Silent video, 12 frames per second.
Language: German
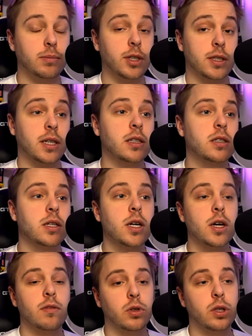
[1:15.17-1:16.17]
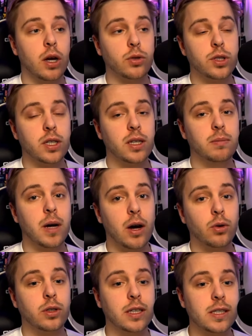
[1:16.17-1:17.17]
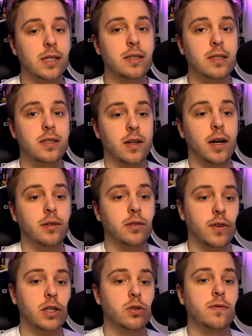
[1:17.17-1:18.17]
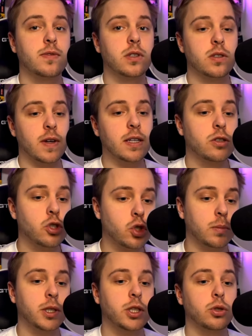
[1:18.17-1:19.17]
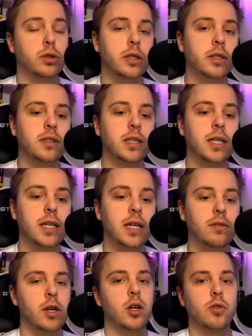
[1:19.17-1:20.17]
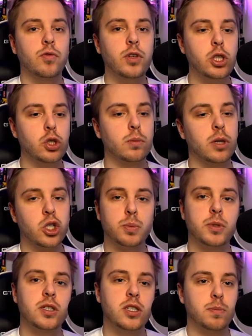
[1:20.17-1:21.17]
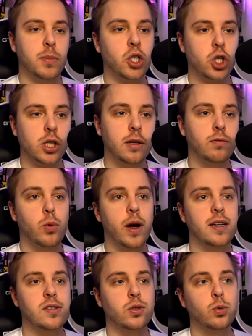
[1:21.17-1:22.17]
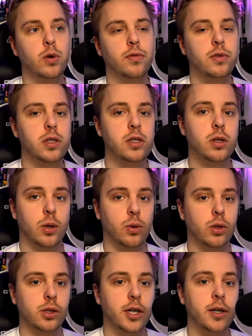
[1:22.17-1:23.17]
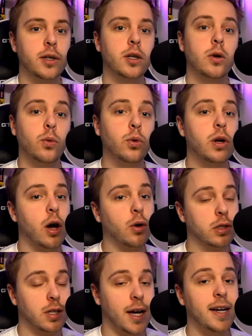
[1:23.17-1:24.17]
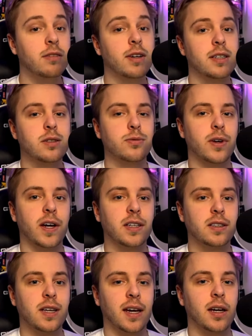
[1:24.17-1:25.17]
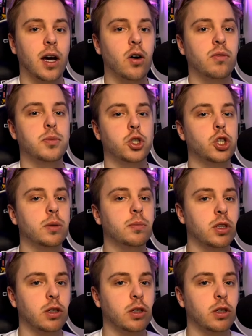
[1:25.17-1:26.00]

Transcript: Das Ganze wird außerdem auch jetzt ins Jahr 2024 schon mit Utility gehen, wie zum Beispiel Special Giveaways nur für diese Holder oder auch teilweise Freigetränke auf bestimmten